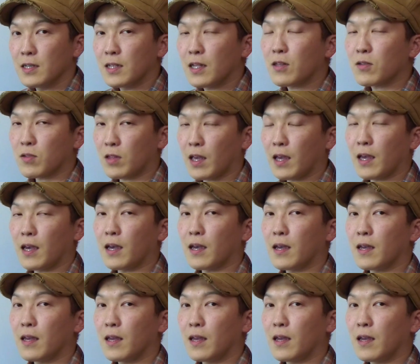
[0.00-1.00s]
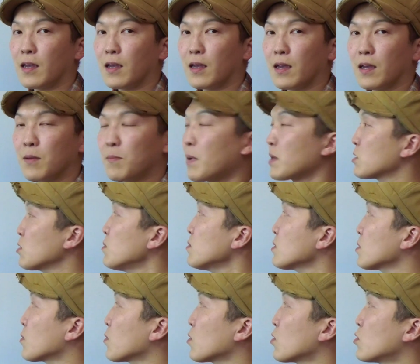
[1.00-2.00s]
なので、そ
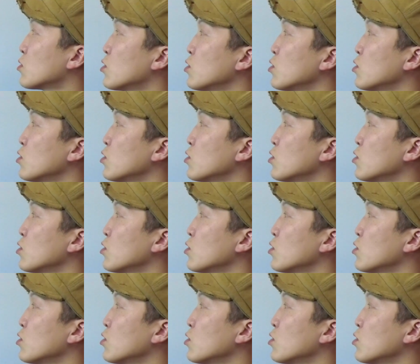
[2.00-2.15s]
もそもこ